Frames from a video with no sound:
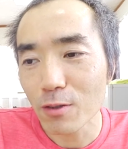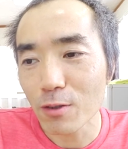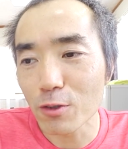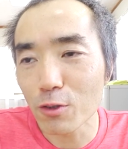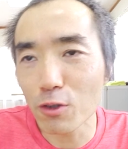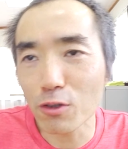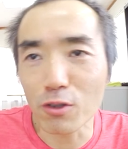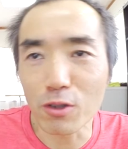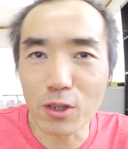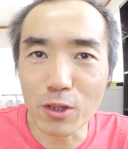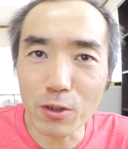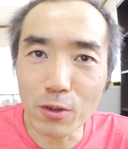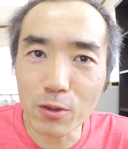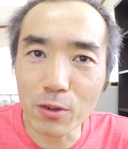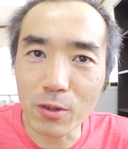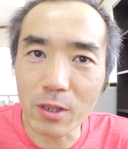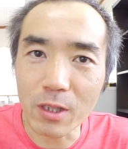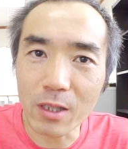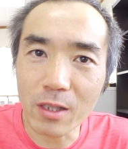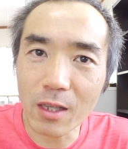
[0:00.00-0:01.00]
徐々に
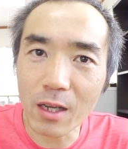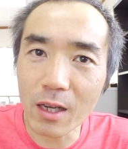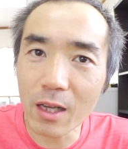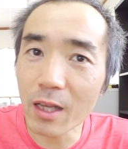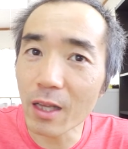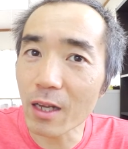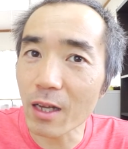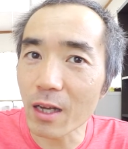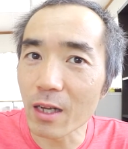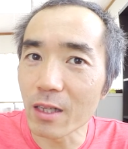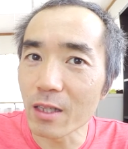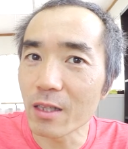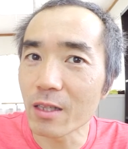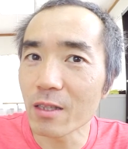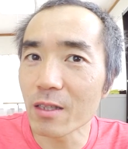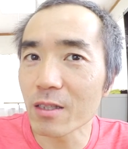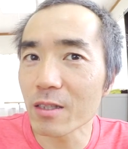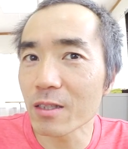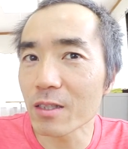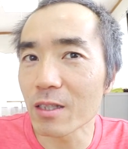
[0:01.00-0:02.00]
徐々になんか変化
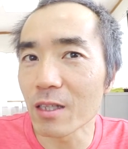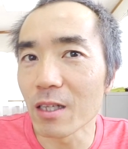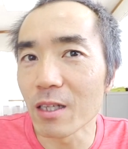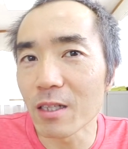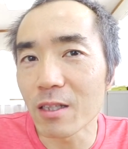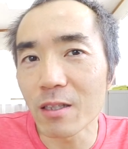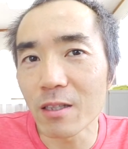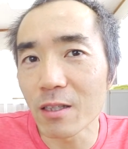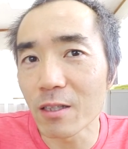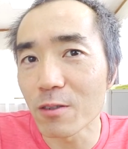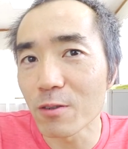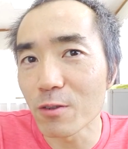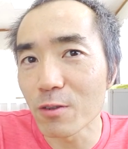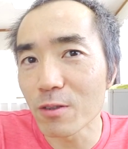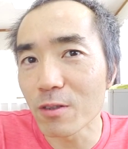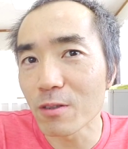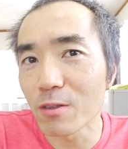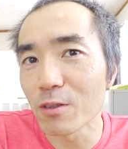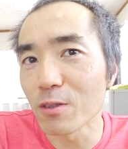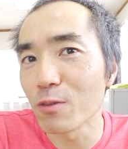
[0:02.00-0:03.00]
していくっ
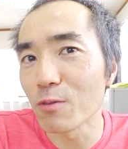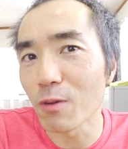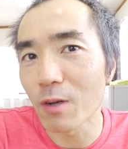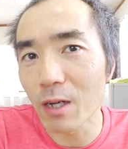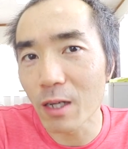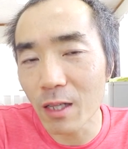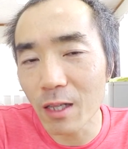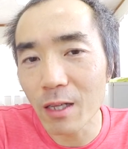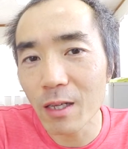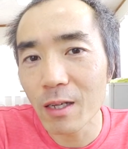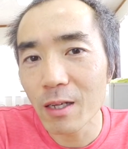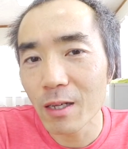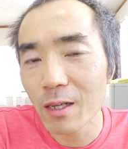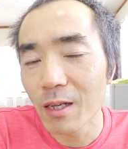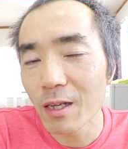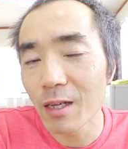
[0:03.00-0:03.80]
ていうのがね、